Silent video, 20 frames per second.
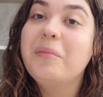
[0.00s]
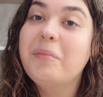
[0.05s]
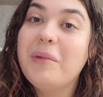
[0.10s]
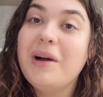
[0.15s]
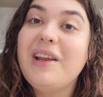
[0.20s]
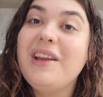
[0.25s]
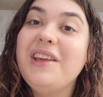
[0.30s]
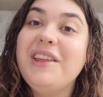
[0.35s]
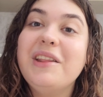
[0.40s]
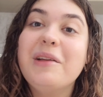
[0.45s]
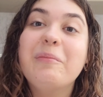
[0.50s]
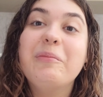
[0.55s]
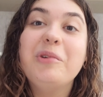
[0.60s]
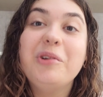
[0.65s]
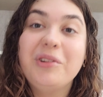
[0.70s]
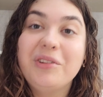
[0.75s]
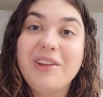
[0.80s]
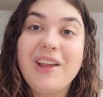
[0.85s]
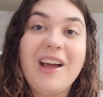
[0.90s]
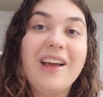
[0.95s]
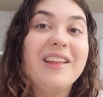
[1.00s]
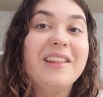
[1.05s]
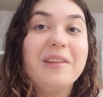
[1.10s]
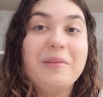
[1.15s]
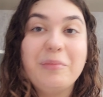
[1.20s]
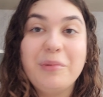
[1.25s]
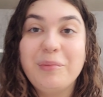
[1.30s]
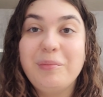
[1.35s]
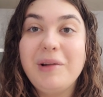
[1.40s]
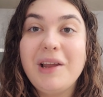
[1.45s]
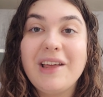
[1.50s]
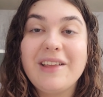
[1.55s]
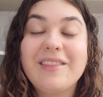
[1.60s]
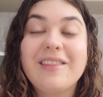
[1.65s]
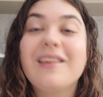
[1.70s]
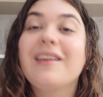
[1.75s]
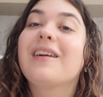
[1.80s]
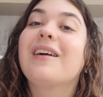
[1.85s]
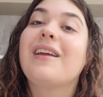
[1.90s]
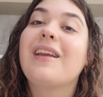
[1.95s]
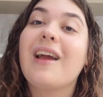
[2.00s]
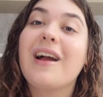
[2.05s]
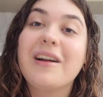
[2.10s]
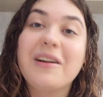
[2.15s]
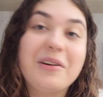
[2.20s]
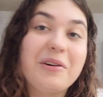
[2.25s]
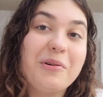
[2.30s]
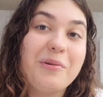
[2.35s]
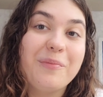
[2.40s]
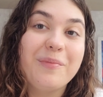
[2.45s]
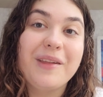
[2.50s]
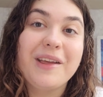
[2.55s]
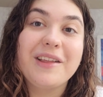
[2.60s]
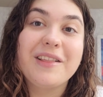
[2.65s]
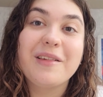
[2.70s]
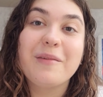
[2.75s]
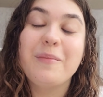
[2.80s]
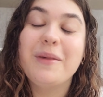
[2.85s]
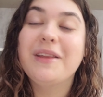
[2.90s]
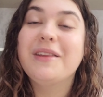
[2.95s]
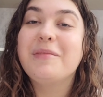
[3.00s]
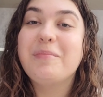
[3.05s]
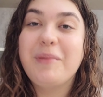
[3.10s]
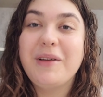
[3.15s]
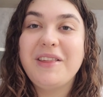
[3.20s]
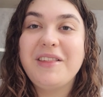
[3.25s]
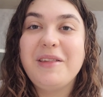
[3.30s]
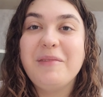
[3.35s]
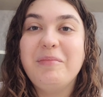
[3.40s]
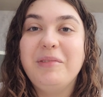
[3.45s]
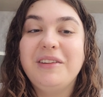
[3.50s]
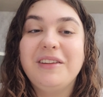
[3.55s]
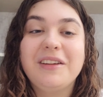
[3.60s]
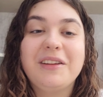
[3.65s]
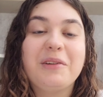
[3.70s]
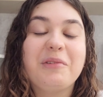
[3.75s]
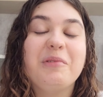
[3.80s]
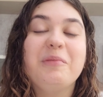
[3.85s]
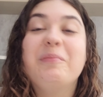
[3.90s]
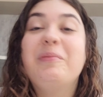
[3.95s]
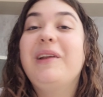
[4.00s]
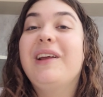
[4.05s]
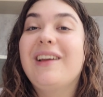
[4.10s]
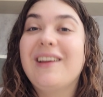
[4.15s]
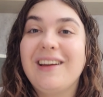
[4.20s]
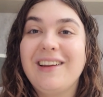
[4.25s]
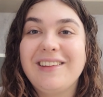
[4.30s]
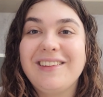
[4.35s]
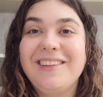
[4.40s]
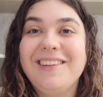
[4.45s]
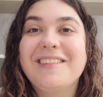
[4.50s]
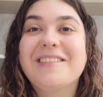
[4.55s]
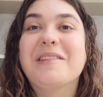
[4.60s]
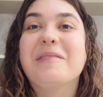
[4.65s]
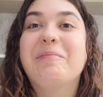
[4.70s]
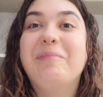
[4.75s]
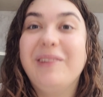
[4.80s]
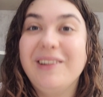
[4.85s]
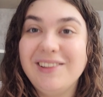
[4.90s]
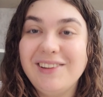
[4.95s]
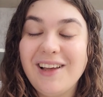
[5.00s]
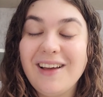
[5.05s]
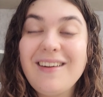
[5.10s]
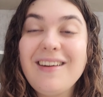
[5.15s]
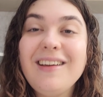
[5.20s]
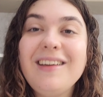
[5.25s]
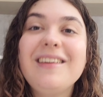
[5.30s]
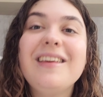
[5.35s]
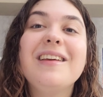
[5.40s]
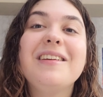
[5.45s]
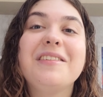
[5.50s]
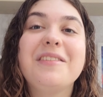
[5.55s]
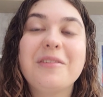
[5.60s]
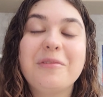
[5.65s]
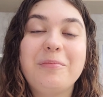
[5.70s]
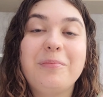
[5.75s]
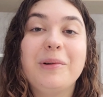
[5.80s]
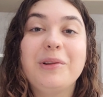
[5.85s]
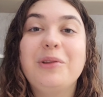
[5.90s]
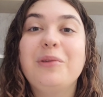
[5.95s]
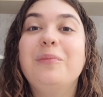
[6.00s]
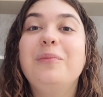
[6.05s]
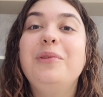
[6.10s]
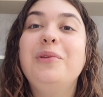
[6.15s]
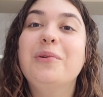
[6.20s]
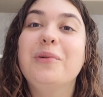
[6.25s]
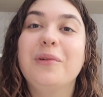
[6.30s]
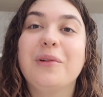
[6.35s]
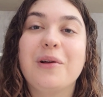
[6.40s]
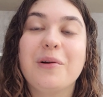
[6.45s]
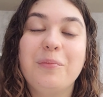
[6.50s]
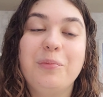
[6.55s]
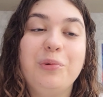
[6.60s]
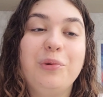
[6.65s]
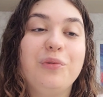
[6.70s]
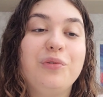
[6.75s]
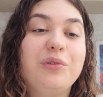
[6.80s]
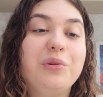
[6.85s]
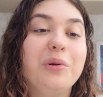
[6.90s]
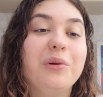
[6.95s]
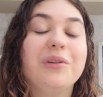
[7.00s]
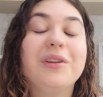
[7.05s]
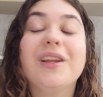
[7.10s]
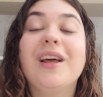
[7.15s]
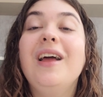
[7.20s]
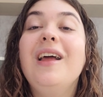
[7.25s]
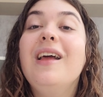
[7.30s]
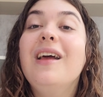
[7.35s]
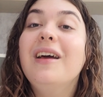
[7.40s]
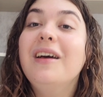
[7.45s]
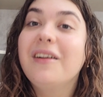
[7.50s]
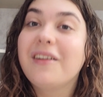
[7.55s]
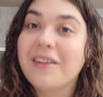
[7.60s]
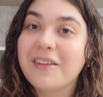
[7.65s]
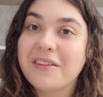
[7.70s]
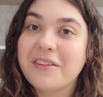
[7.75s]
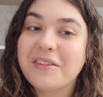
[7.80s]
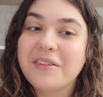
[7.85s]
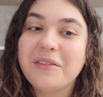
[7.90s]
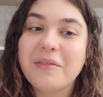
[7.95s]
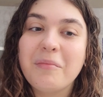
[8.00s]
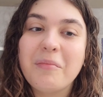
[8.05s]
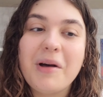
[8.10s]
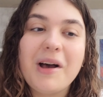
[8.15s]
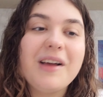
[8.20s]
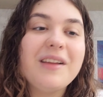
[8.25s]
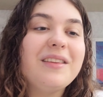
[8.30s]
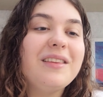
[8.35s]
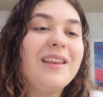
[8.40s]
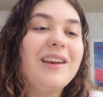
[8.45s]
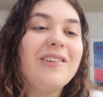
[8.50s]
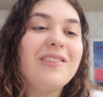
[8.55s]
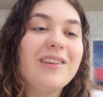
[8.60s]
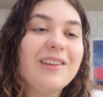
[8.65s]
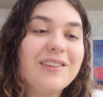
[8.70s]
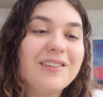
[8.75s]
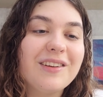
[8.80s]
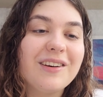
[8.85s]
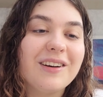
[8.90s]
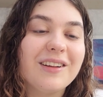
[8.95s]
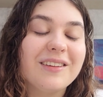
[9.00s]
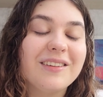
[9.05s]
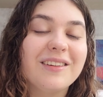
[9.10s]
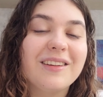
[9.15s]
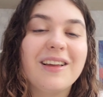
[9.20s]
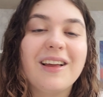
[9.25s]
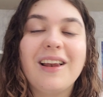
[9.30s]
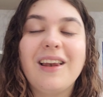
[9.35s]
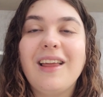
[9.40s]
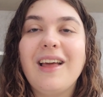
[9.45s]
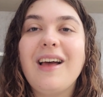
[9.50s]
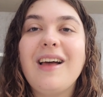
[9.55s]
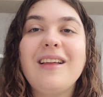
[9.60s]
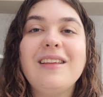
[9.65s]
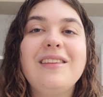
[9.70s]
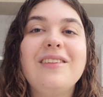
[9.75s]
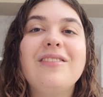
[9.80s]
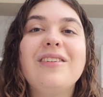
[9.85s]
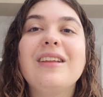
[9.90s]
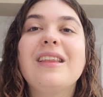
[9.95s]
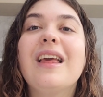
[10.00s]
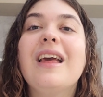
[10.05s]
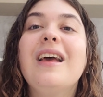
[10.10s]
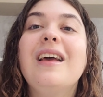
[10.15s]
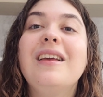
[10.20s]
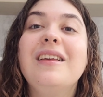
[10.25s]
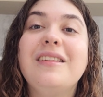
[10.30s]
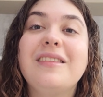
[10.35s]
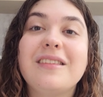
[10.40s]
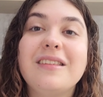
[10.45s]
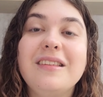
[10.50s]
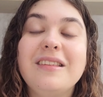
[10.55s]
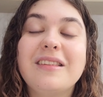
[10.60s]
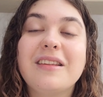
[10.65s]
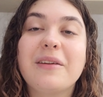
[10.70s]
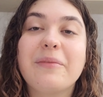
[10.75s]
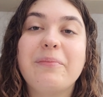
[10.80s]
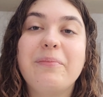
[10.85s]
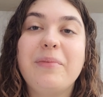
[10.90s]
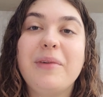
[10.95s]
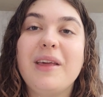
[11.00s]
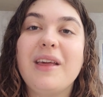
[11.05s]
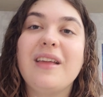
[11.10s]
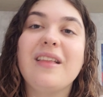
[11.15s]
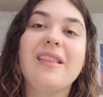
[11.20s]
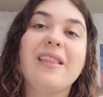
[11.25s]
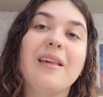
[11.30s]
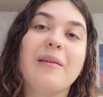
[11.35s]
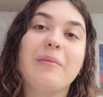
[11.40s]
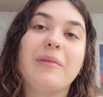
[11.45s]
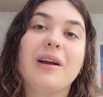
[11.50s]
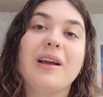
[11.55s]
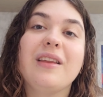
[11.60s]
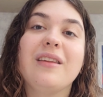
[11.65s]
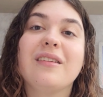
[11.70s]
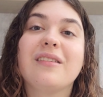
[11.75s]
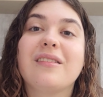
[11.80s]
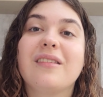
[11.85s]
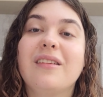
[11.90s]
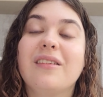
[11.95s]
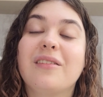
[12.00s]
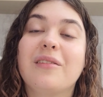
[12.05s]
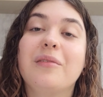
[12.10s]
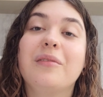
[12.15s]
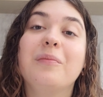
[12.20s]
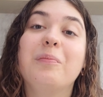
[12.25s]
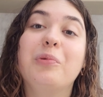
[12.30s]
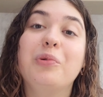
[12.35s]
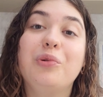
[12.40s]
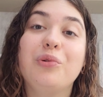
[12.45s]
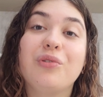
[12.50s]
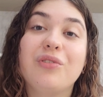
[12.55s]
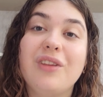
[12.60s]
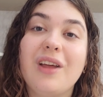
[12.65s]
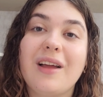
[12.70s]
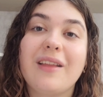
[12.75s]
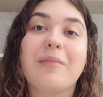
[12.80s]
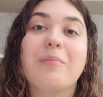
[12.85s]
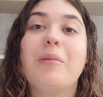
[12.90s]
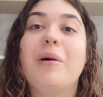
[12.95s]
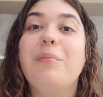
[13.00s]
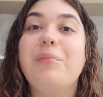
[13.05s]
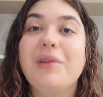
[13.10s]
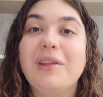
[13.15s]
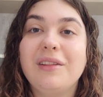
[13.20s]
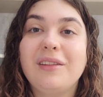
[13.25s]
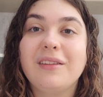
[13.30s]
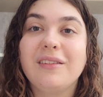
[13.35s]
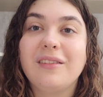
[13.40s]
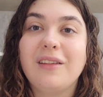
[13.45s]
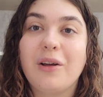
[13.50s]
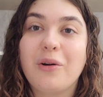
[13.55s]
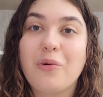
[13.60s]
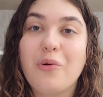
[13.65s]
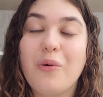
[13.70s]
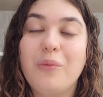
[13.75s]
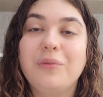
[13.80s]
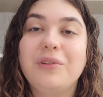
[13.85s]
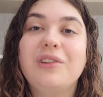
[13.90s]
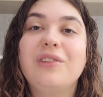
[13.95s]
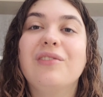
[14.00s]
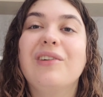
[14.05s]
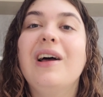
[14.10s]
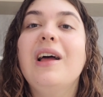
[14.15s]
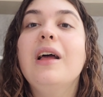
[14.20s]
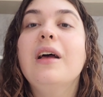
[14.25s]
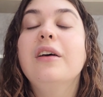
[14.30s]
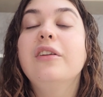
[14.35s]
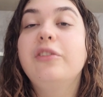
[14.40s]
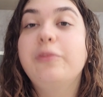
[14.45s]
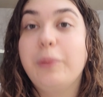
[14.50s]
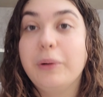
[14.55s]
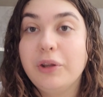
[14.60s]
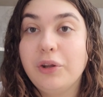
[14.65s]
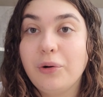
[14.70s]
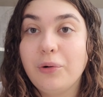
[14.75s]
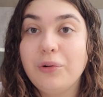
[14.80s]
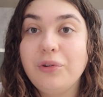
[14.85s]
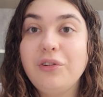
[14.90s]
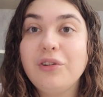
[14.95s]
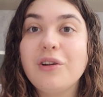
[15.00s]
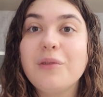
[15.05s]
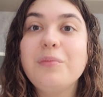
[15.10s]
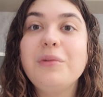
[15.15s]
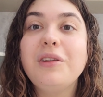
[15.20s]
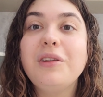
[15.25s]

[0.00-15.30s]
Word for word: Марина, мой тайный библиотекарь, огромное тебе спасибо за такой прекраснейший подарок. Я еще потом долго буду все это рассматривать, разглядывать и с нетерпением, конечно же, буду ждать момента знакомства с подростком